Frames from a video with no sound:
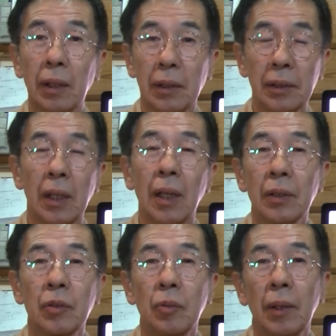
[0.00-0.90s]
らですね発
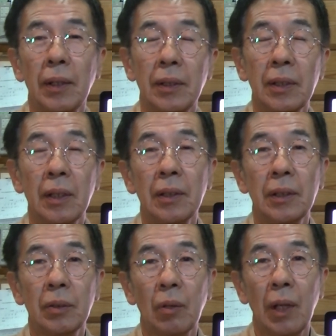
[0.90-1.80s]
送まで23日
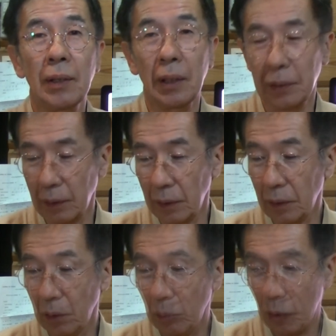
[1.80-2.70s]
と書いてあったんです
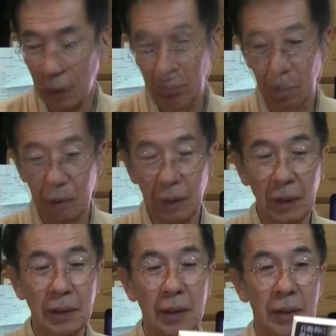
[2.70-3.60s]
けども、えー、こんな
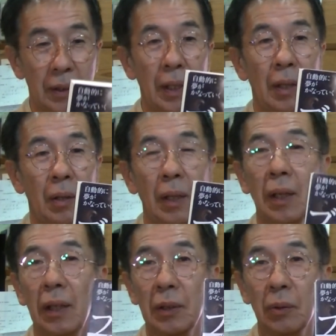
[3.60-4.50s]
形ですね、
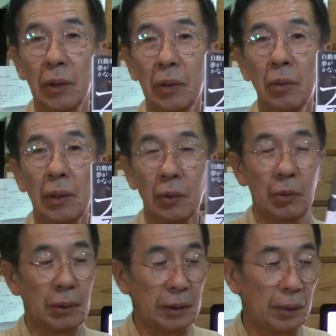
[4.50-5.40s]
えー、商品を受け取
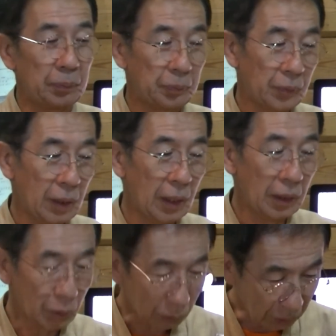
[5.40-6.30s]
りましたあり
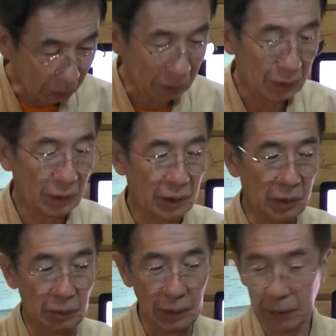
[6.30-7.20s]
がとうございます感謝
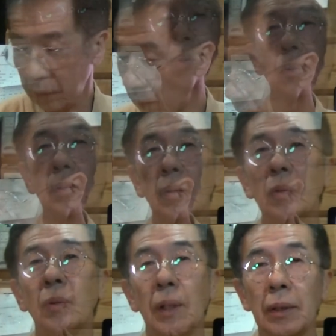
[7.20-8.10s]
します今
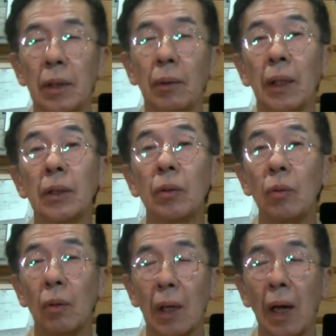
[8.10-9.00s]
度はですね私の
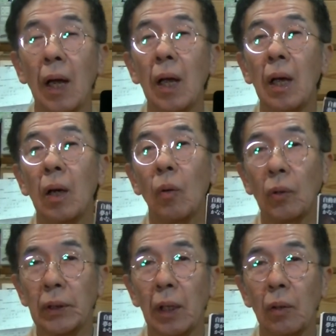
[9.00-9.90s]
方からこ
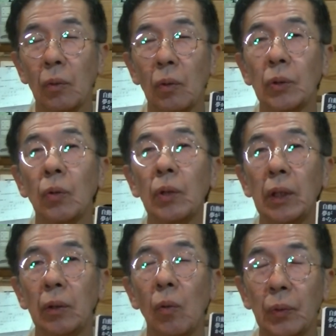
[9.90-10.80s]
ちらの方の商
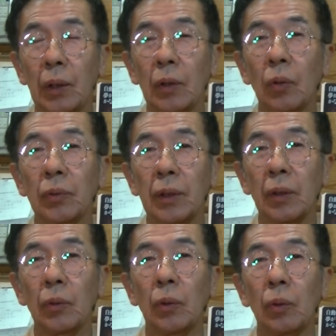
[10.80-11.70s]
品を受け取った
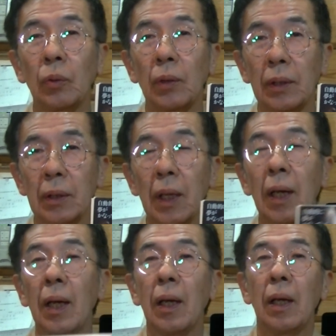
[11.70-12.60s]
ということをです
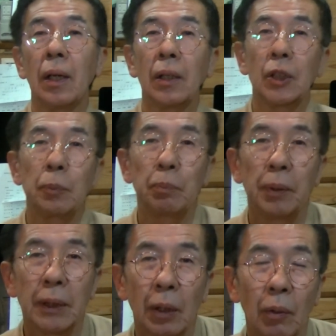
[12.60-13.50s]
ね出
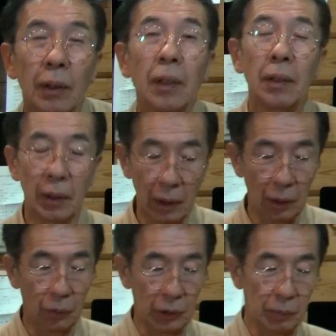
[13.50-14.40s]
品者の方に連
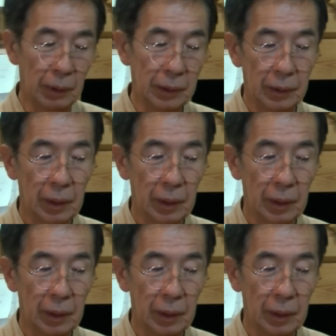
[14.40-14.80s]
絡をします